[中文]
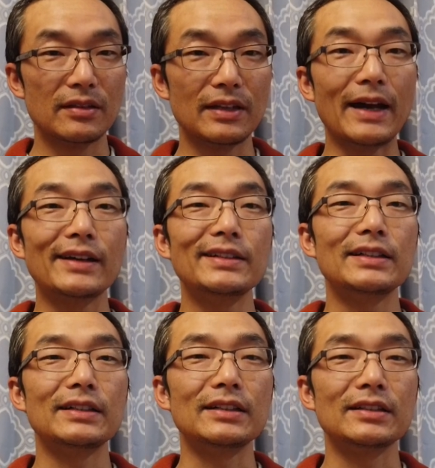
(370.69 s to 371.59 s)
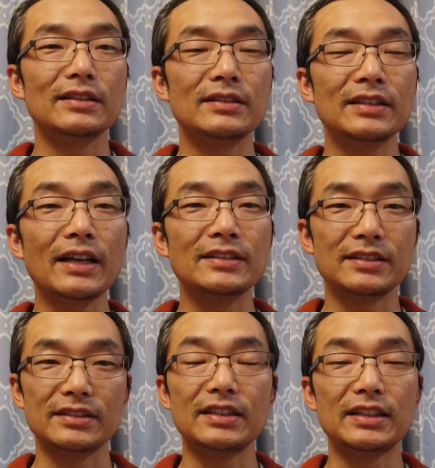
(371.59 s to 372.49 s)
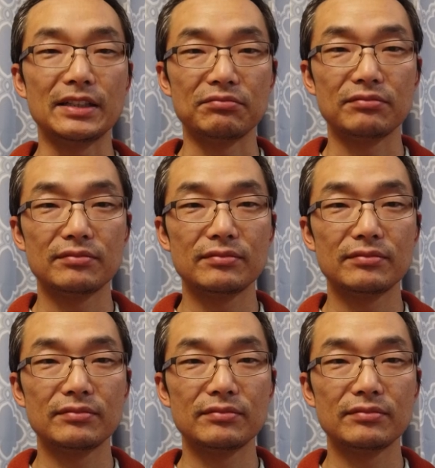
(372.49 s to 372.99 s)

两个下棋的人，